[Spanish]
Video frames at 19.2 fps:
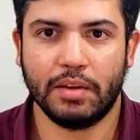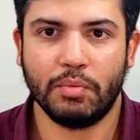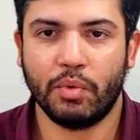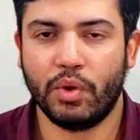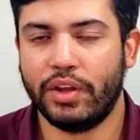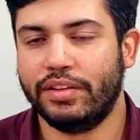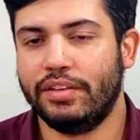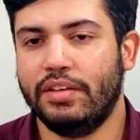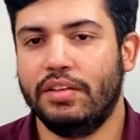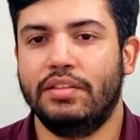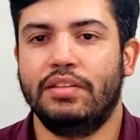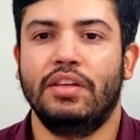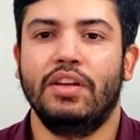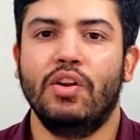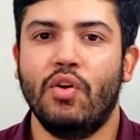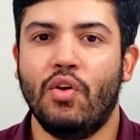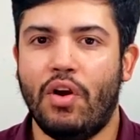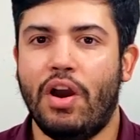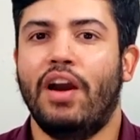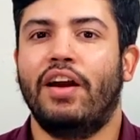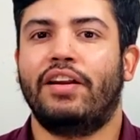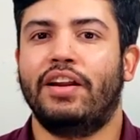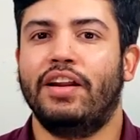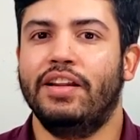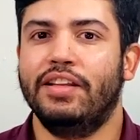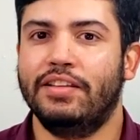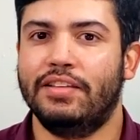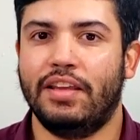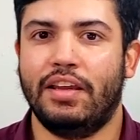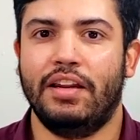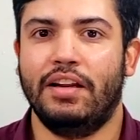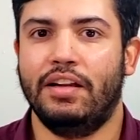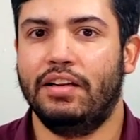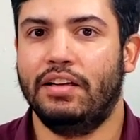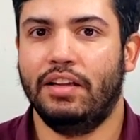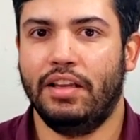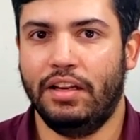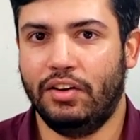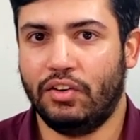por así decirlo, a realizar el,